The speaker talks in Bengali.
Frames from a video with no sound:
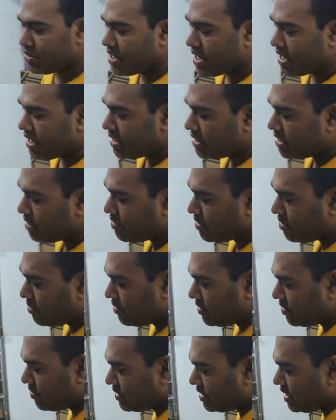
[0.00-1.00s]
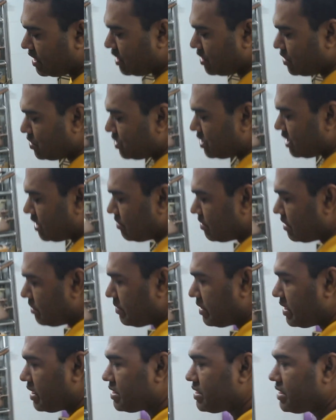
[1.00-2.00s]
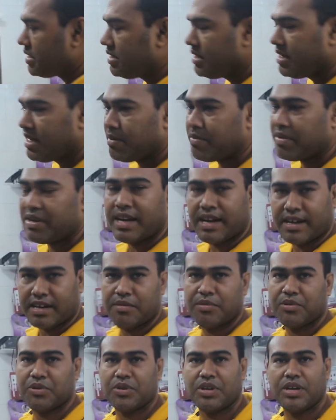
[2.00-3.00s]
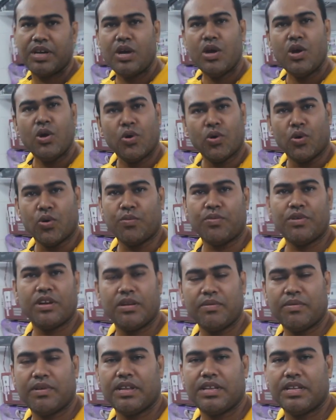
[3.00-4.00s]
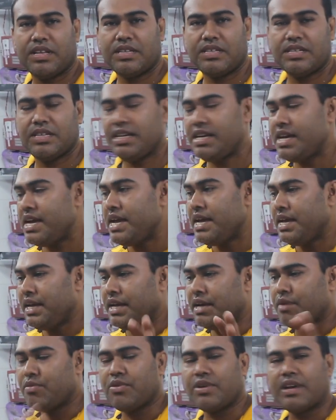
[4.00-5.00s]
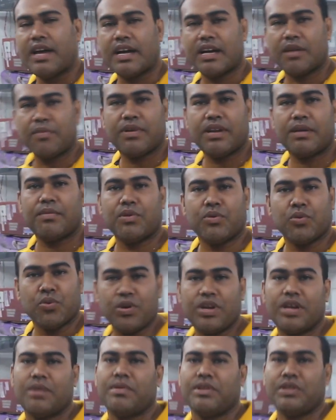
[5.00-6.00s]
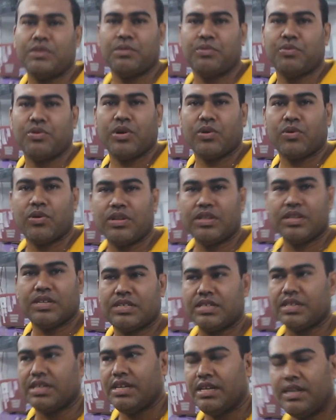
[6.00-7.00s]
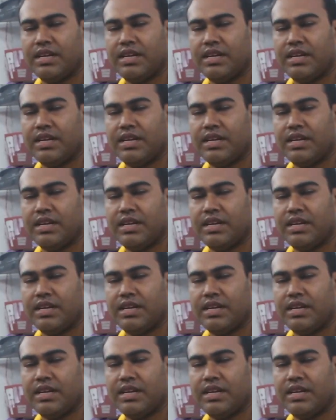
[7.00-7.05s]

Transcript: গাড়ি আছে আমাদের নিজস্ব ডেলিভারি ম্যান আছে দিয়ে আপনার ঢাকার ভিতরে হোম ডেলিভারি দিচ্ছি আচ্ছা। এবং ঢাকা বাইরে আমরা কুরিয়ার মাধ্যমে প্রোডাক্টগুলো দিচ্ছি